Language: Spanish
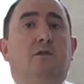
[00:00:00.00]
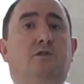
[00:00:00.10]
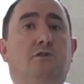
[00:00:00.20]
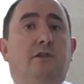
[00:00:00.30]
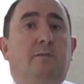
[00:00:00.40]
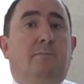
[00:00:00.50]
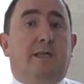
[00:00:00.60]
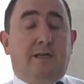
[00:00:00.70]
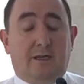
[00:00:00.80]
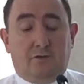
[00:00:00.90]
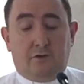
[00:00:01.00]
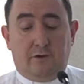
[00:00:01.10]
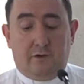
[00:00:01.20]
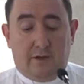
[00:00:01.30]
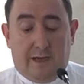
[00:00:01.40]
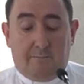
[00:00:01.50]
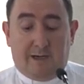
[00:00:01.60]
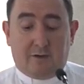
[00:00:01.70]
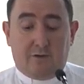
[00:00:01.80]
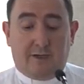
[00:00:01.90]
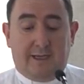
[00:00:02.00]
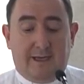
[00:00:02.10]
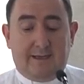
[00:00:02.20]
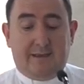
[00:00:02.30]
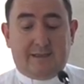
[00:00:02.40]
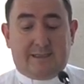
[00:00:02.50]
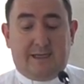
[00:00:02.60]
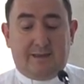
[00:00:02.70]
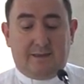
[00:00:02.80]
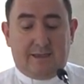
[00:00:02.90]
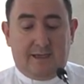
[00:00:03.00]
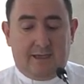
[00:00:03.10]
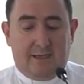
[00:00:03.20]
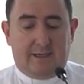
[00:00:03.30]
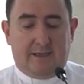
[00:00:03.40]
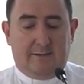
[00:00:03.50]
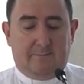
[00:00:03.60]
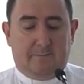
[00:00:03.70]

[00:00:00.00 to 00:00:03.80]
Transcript: soy el Padre Antonio de la parroquia de Santa Elena.